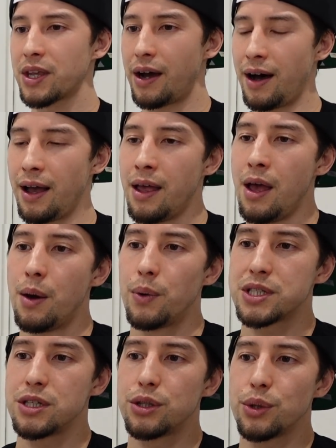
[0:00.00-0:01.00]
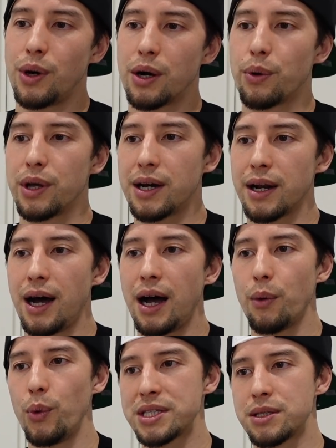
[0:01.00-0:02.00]
はい、ワシントンはこれか
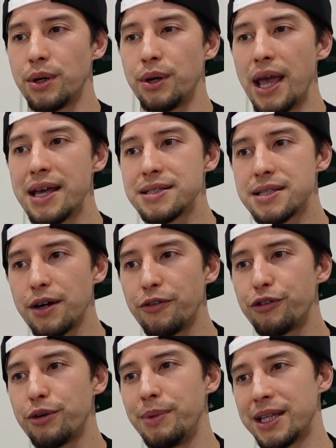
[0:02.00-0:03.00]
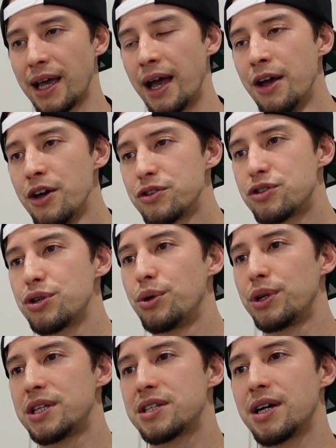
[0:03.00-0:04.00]
らウエストへの遠征を含めて
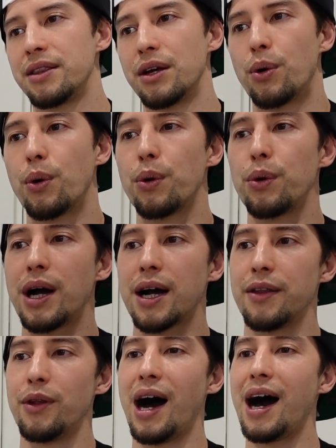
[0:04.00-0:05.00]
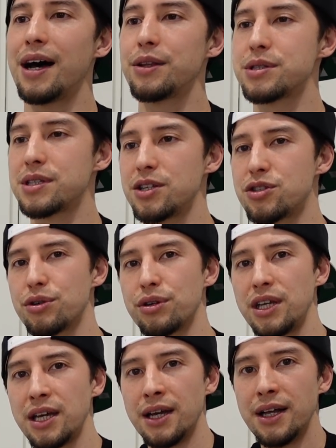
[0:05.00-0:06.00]
15日間で9日間のハードスケジュール
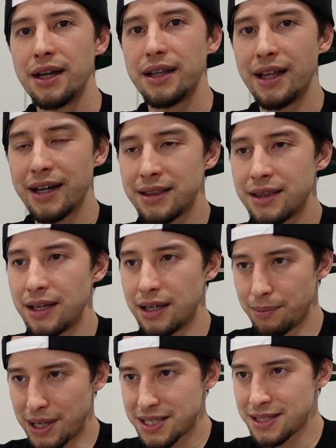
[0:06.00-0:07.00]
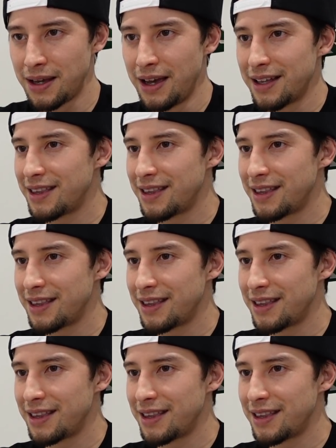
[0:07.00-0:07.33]
になっていきます。